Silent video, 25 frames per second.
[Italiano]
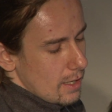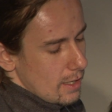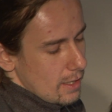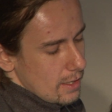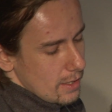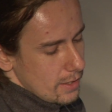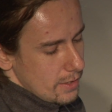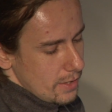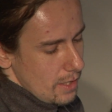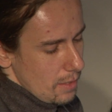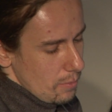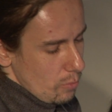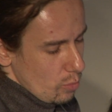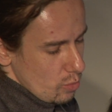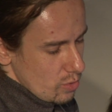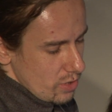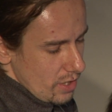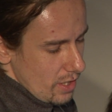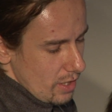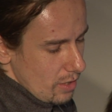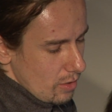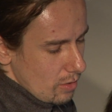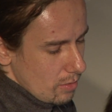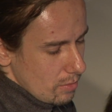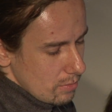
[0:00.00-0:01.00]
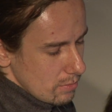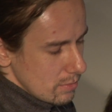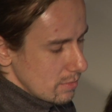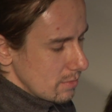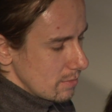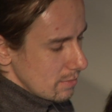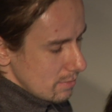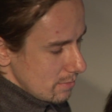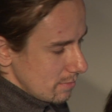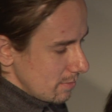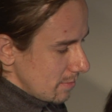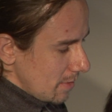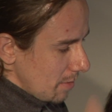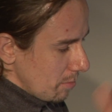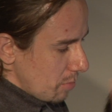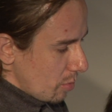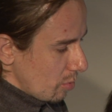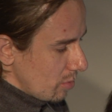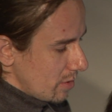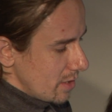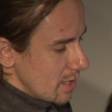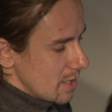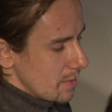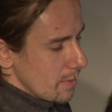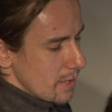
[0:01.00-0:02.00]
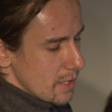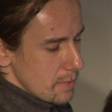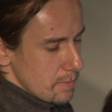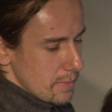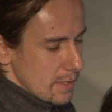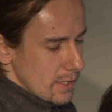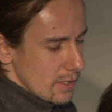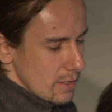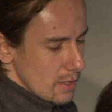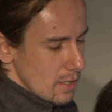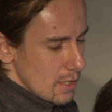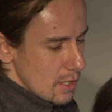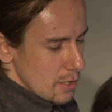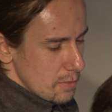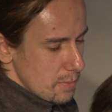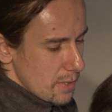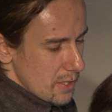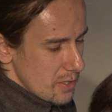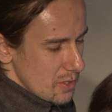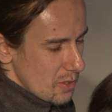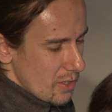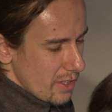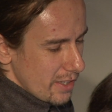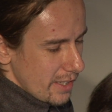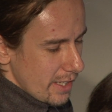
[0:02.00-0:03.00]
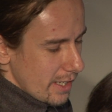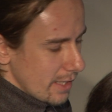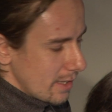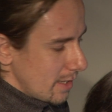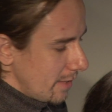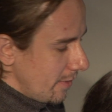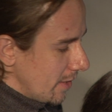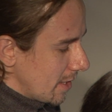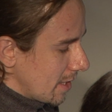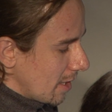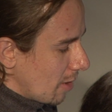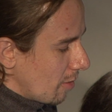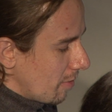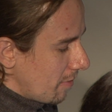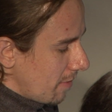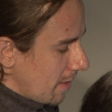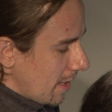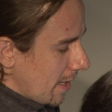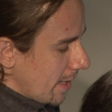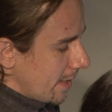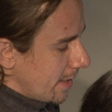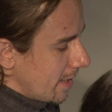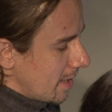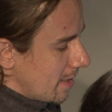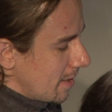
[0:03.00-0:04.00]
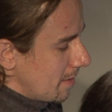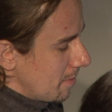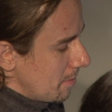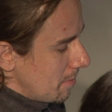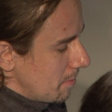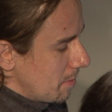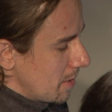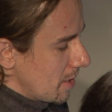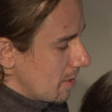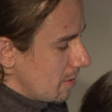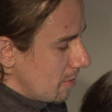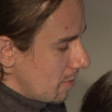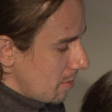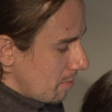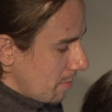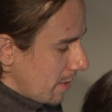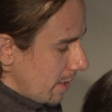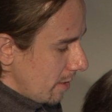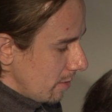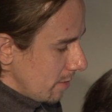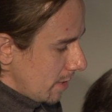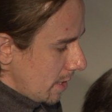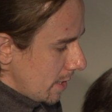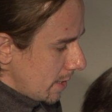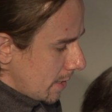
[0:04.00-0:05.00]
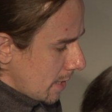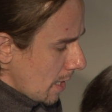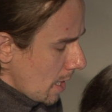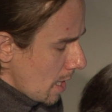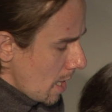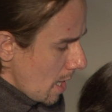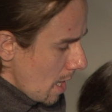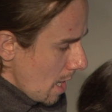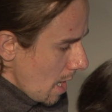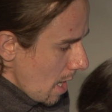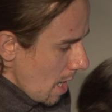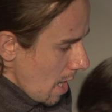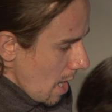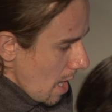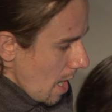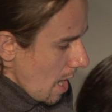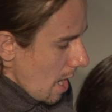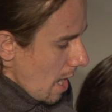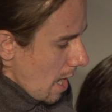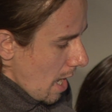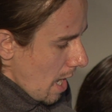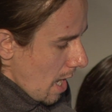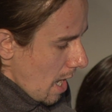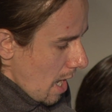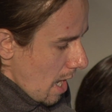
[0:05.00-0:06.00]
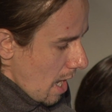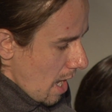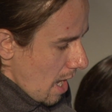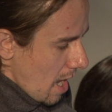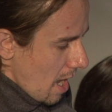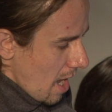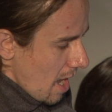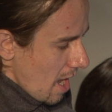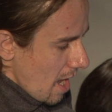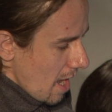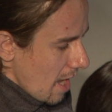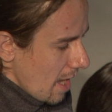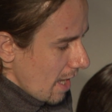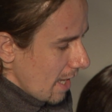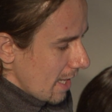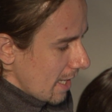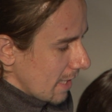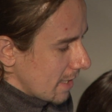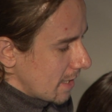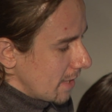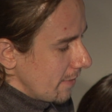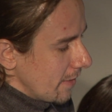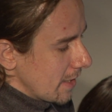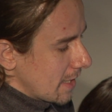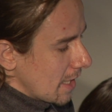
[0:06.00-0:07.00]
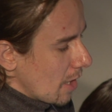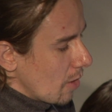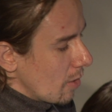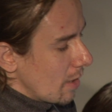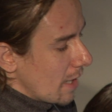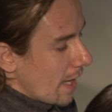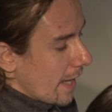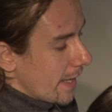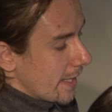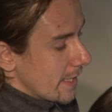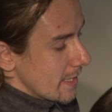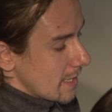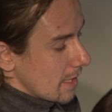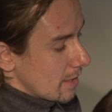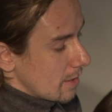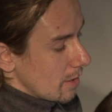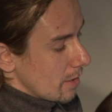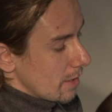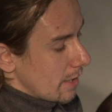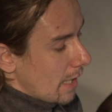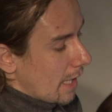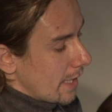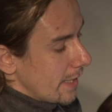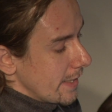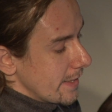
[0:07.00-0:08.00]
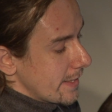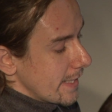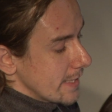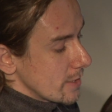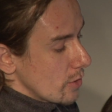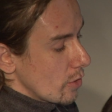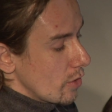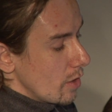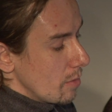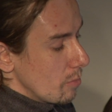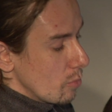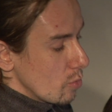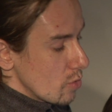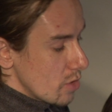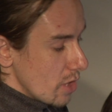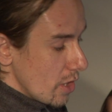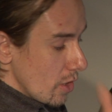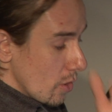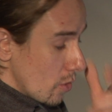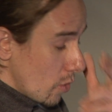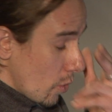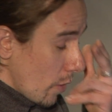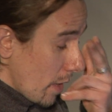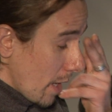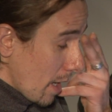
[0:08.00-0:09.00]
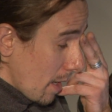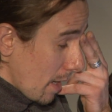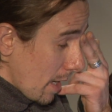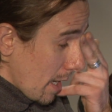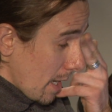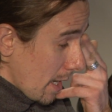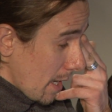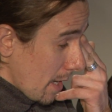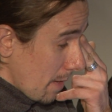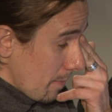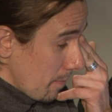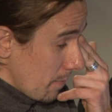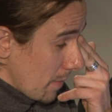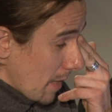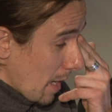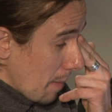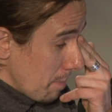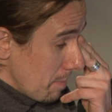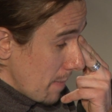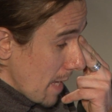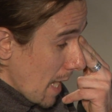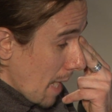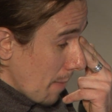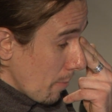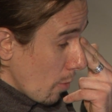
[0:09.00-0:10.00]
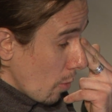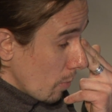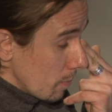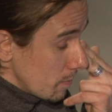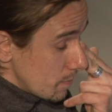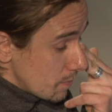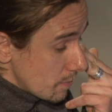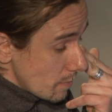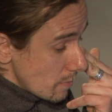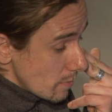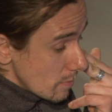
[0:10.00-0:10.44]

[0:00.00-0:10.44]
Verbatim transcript: eh, del museo, bruttissima l'espressione dire attività offline, però ormai l'ho detta, e, e l'attività online è stata all'interno del museo, noi eh, abbiamo